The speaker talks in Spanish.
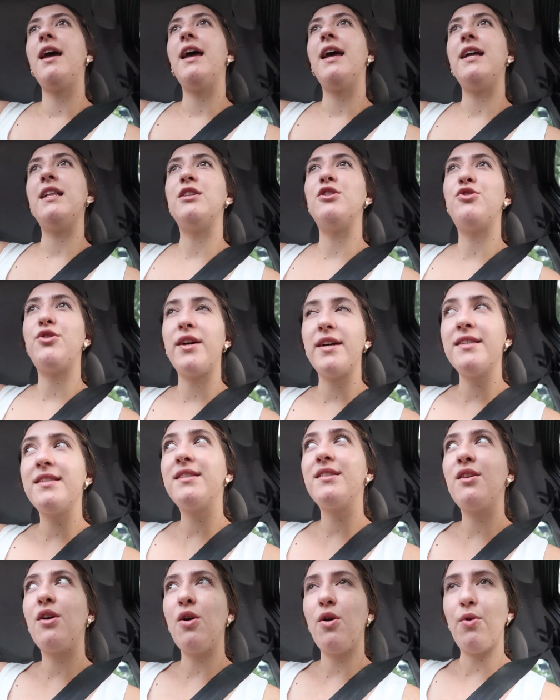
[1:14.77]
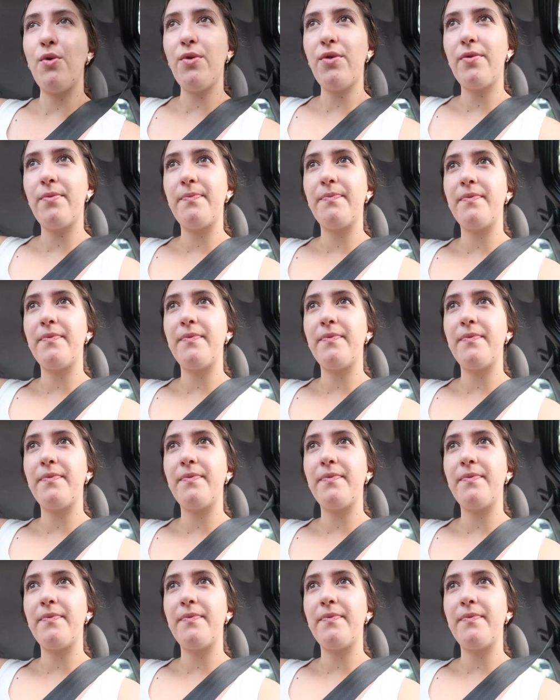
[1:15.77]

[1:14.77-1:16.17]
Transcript: el dress code